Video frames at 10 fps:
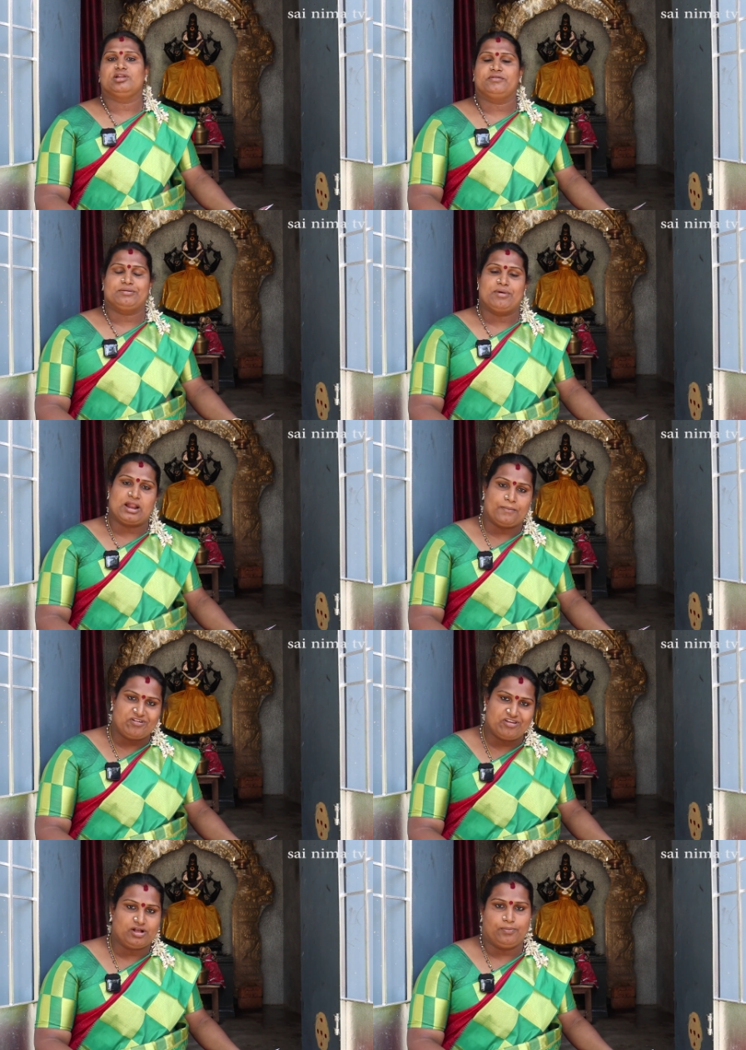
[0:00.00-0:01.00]
சில விதமான
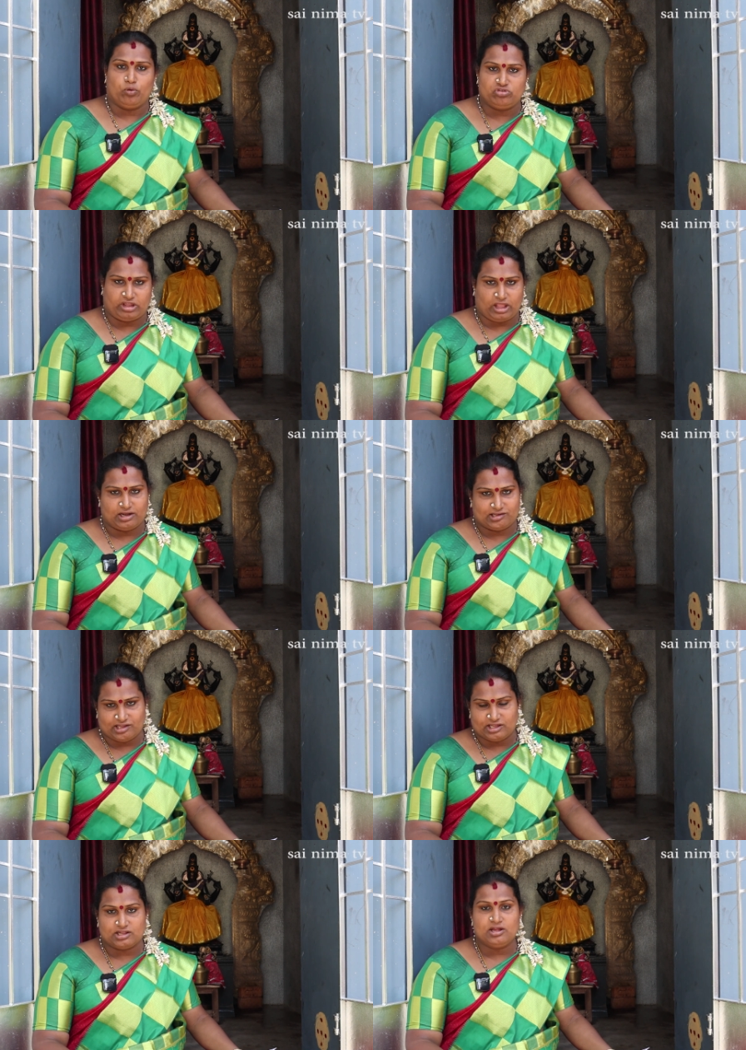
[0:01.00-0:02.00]
அபிஷேக பூஜைகள்
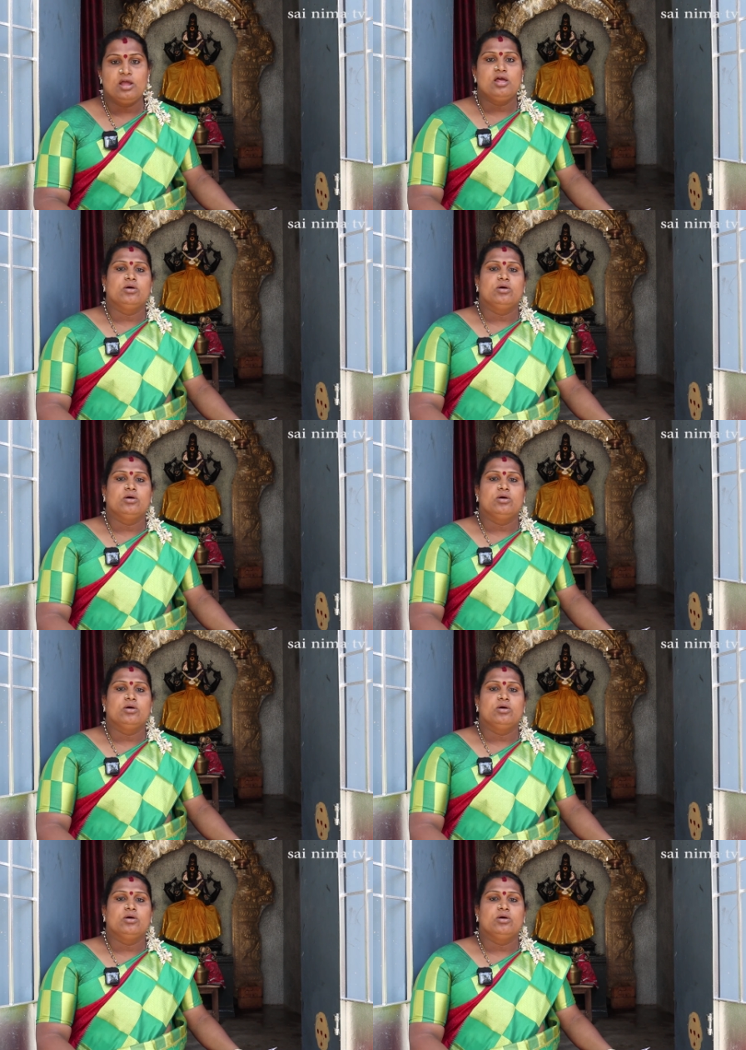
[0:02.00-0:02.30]
செய்து